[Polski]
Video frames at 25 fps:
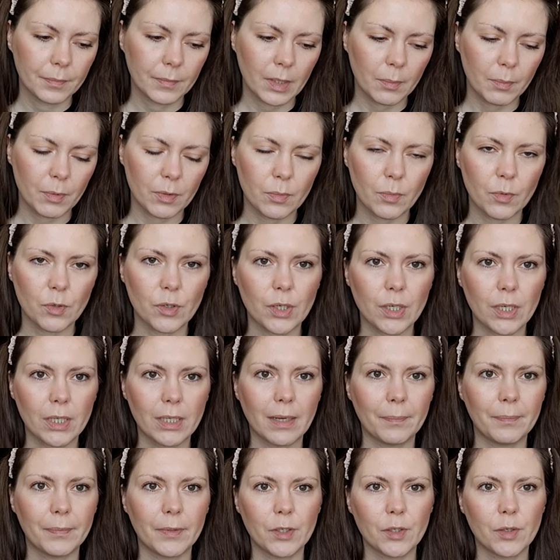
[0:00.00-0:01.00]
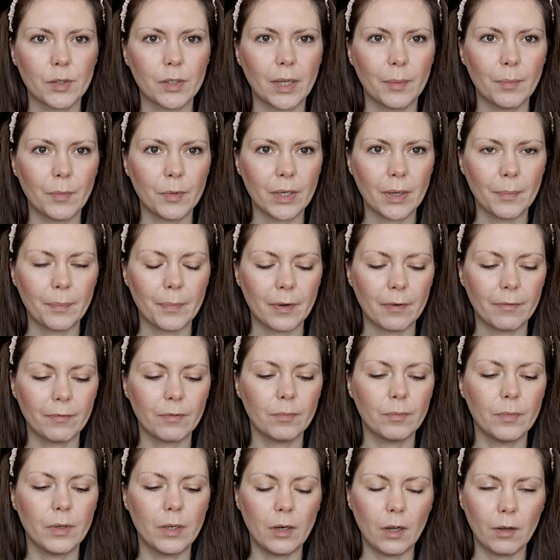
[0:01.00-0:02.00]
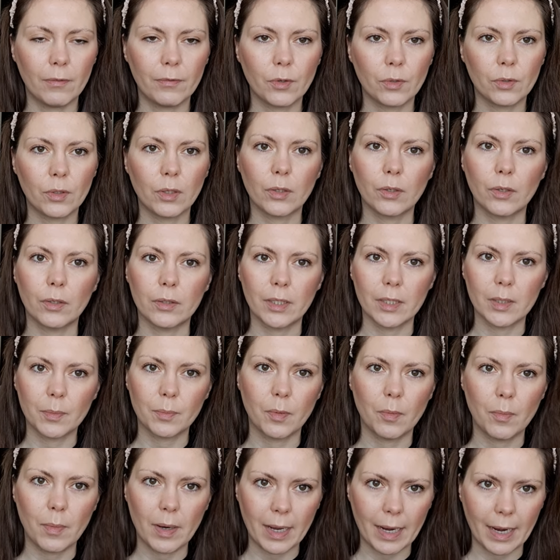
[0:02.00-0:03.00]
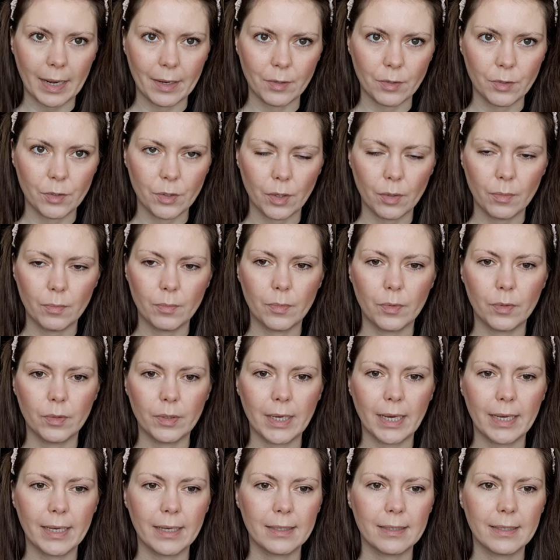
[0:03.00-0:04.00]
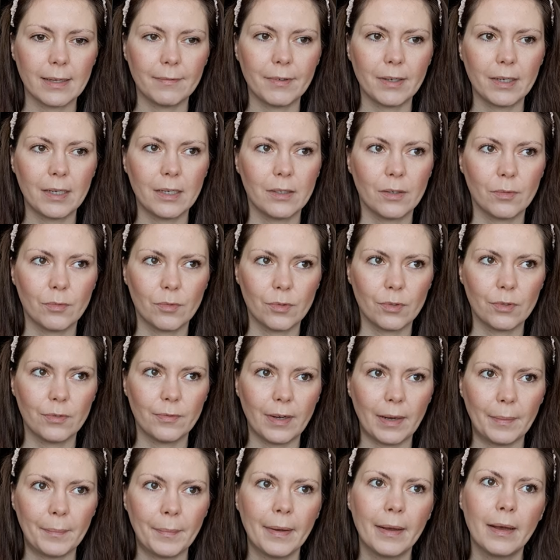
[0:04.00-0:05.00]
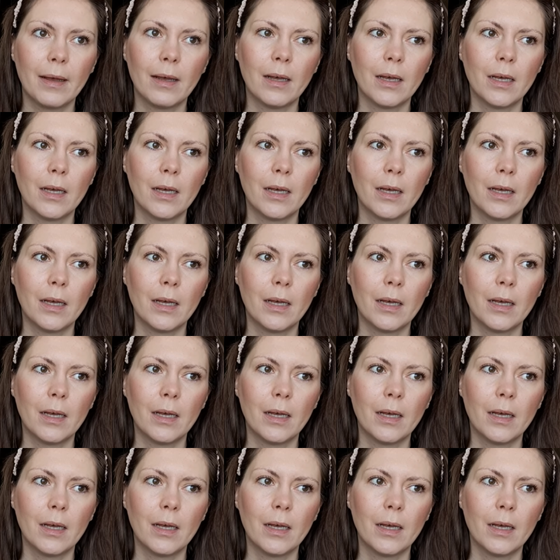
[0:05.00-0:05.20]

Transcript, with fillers: I być może jej dam też te moje perfumy Love you, tylko te z pomarańczą, bo ja ich za wiele nie używam,